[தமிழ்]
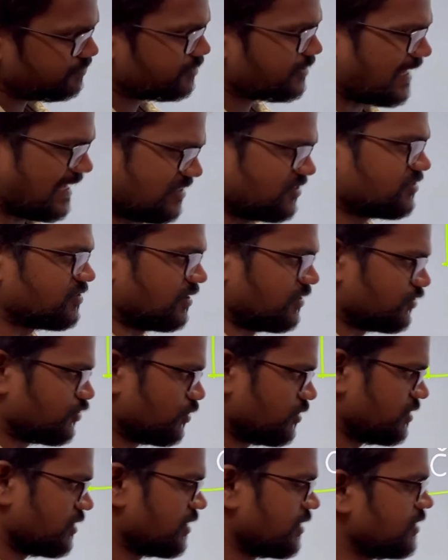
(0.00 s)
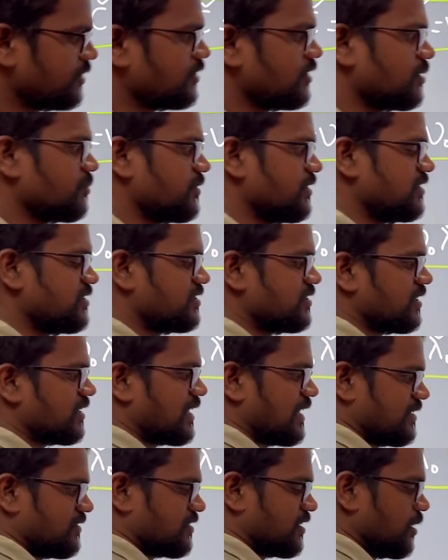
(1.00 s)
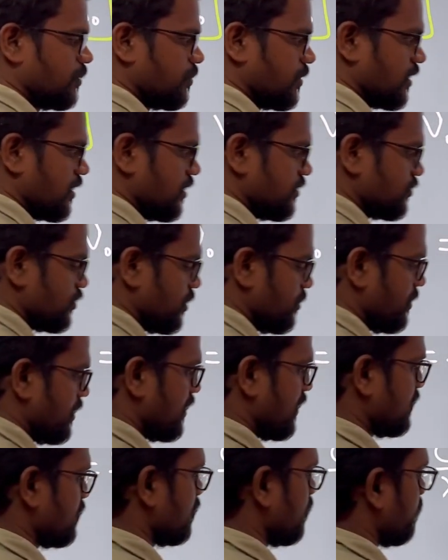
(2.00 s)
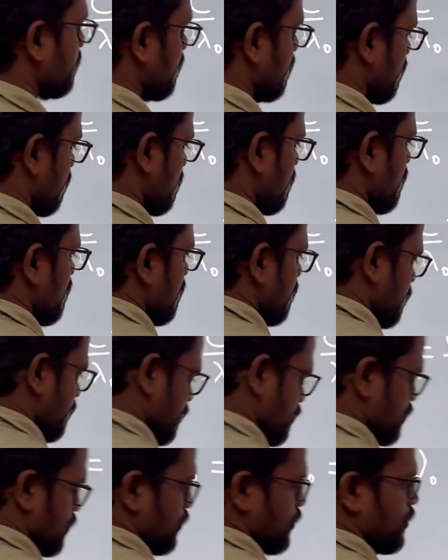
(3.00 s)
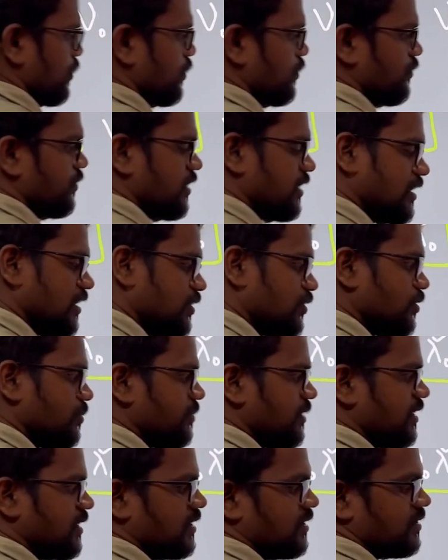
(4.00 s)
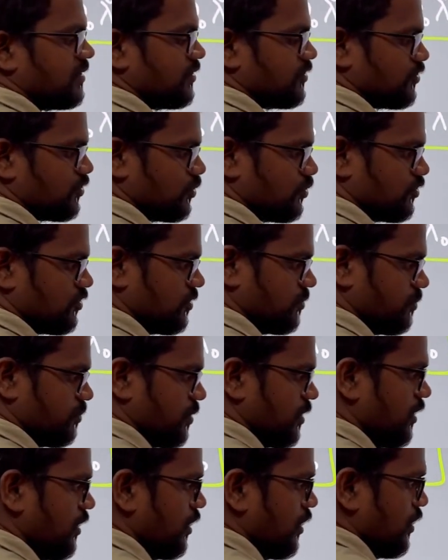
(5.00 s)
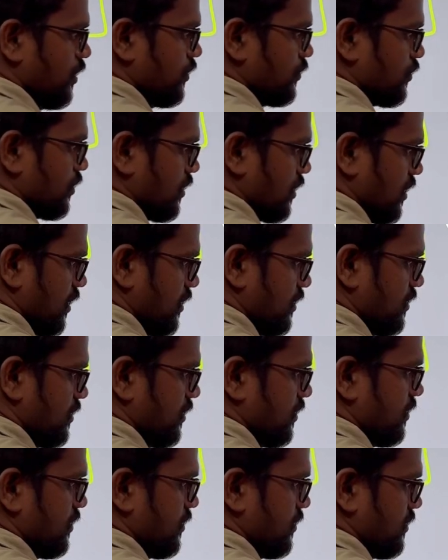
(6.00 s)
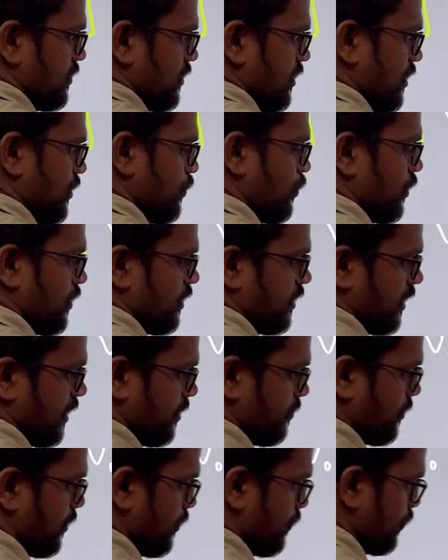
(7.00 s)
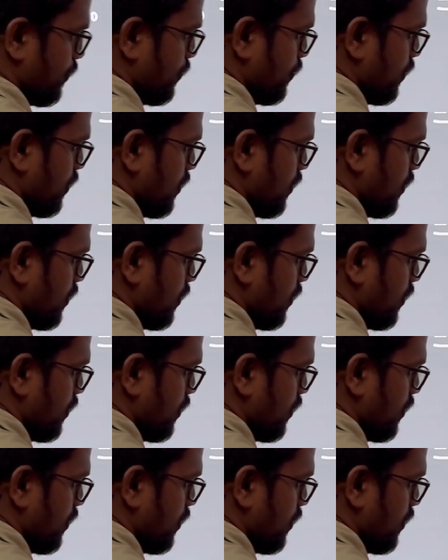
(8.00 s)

கேன்சல் ஸோ இது ரெண்டுத்தையும் நம்ம ஈஸியாக கேன்சல் பண்ணலாம் ஸோ எப்படி கேன்சல் பண்ணலாம் ஃபஸ்ட்டு வி நீட் டு மேக் இட் ஸோ சிம்பிள் ஸோ அதனால் இது த்ரீ ஒன் டைம் ஆகும்